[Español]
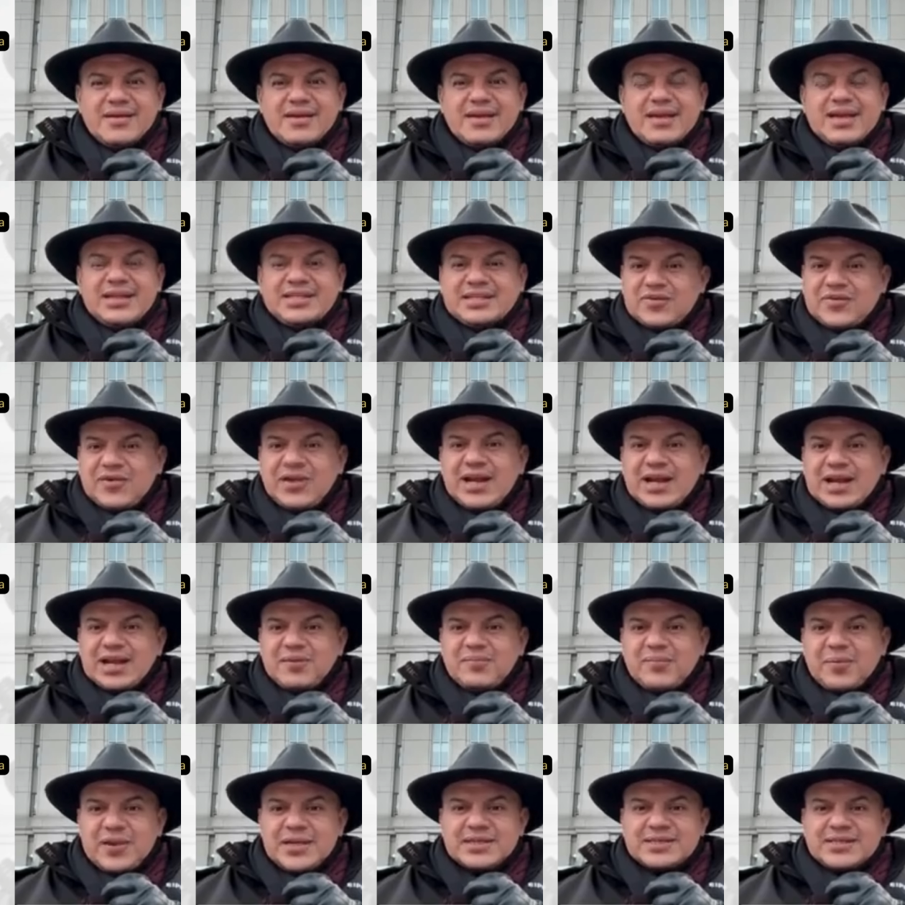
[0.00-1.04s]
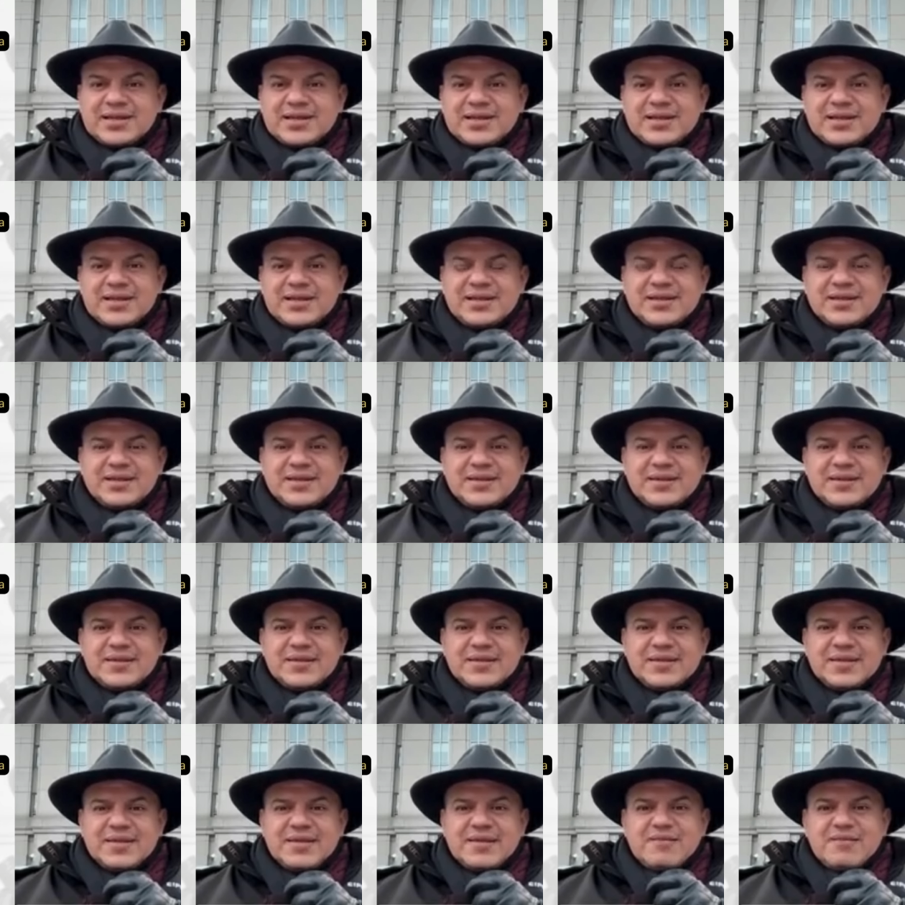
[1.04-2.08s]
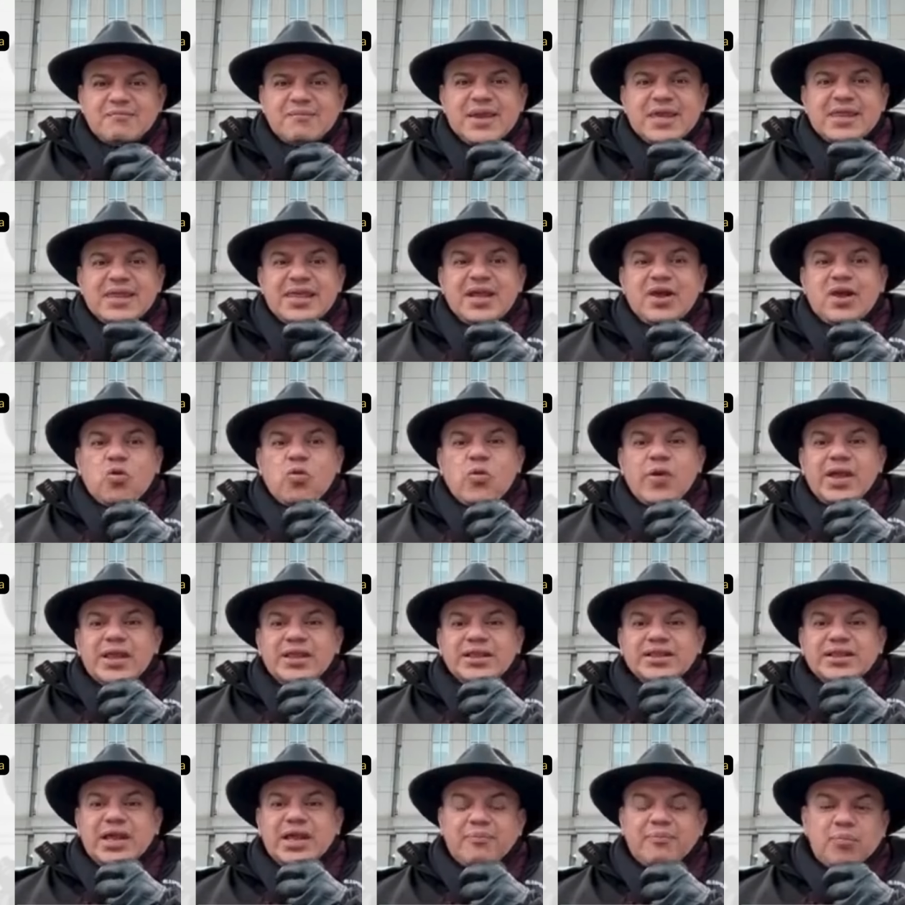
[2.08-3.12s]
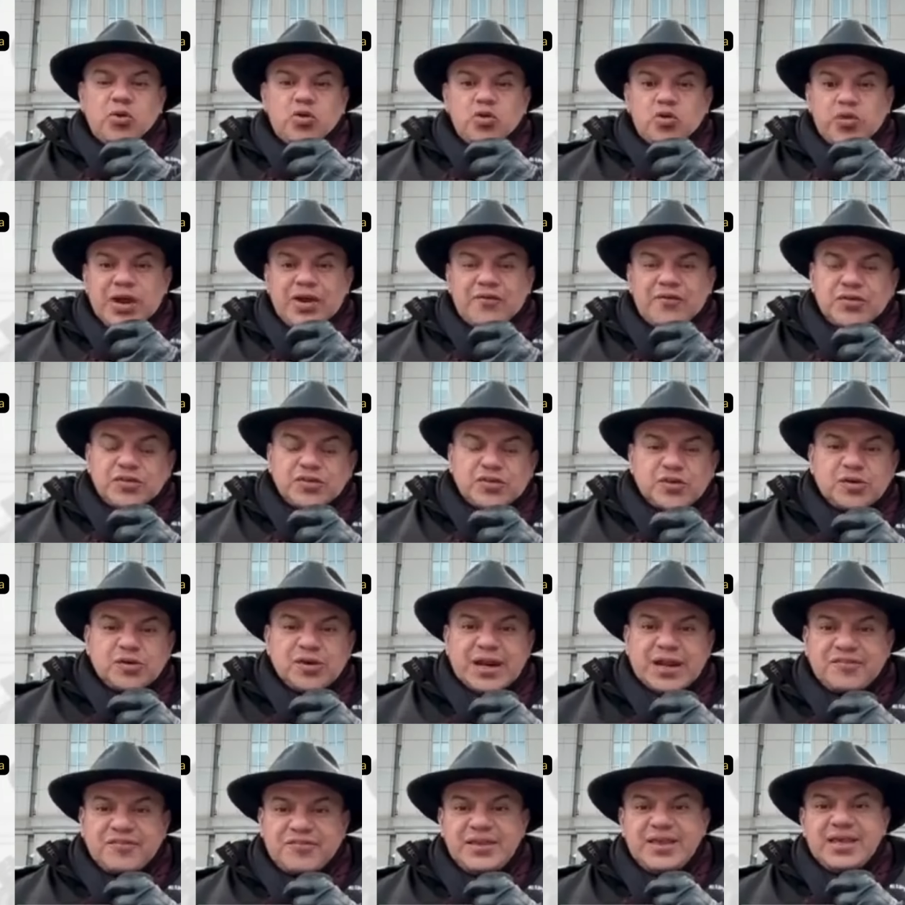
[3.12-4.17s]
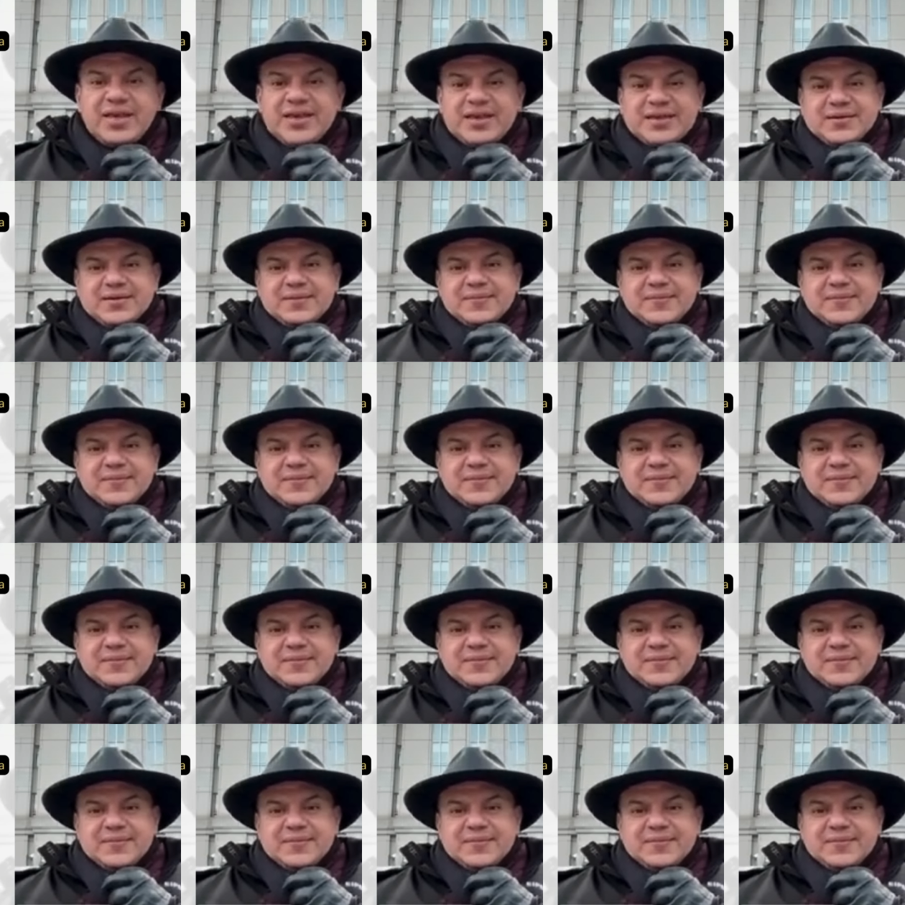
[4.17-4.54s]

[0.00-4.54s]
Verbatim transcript: Esa fue la respuesta. Me di cuenta por una fotografía.